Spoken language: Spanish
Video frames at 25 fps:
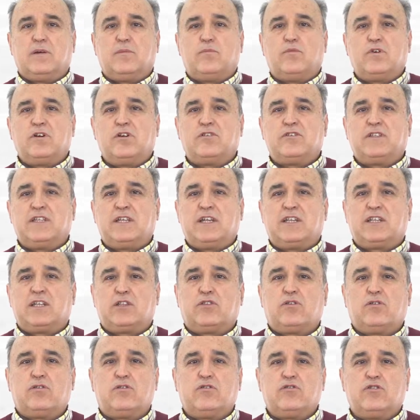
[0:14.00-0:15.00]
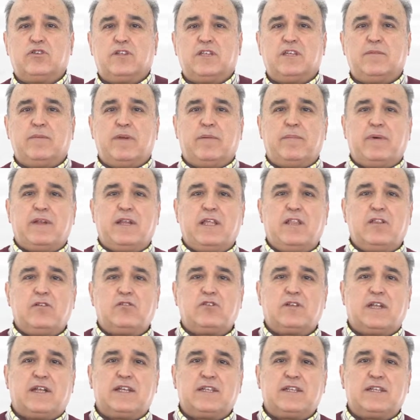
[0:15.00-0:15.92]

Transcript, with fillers: Buenos días a todos y bienvenidos